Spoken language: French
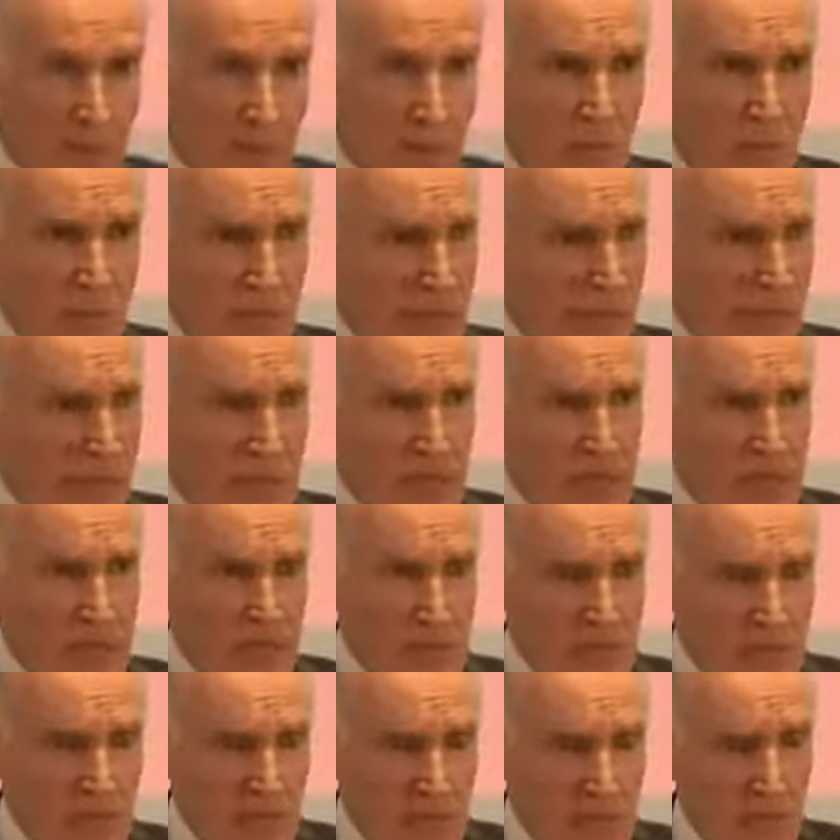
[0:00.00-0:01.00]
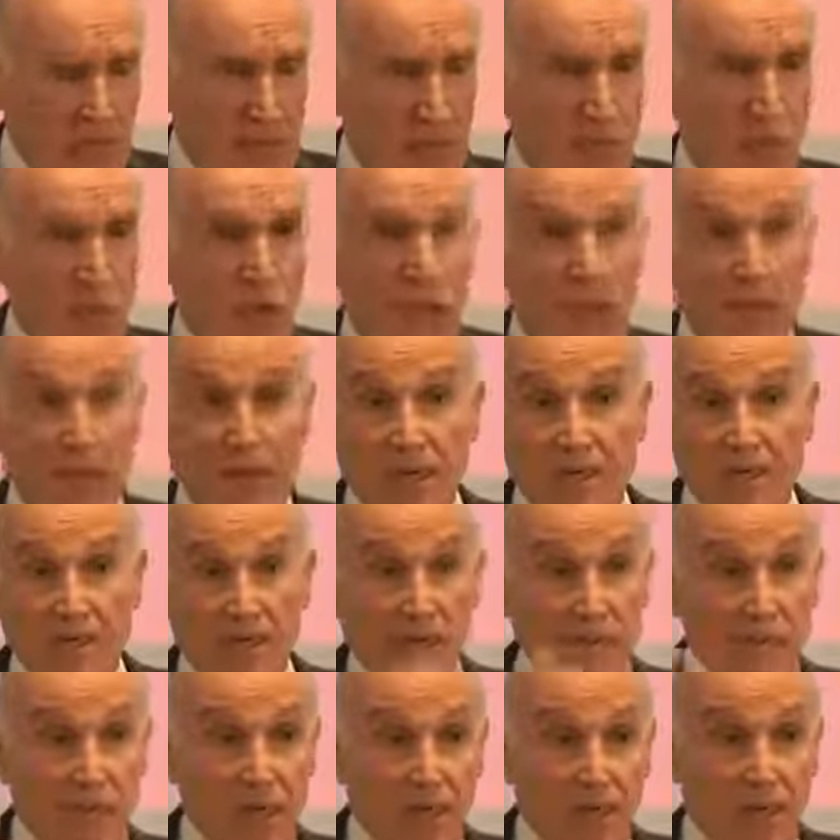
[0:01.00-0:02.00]
c'est le problème palestinien. Il n'y aura pas de
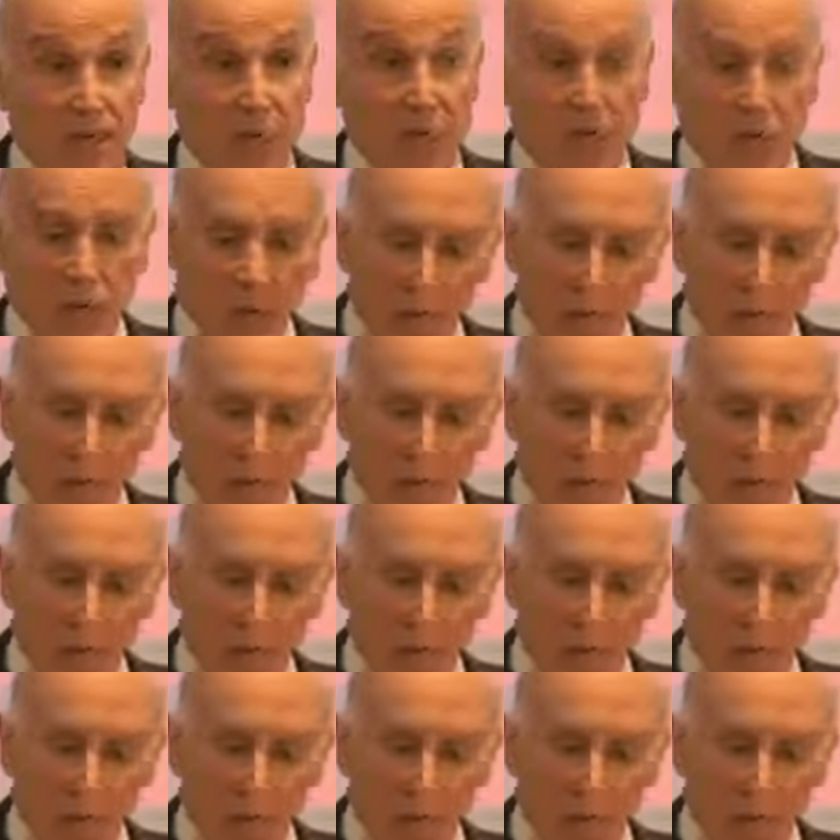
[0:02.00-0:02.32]
stabilité. Au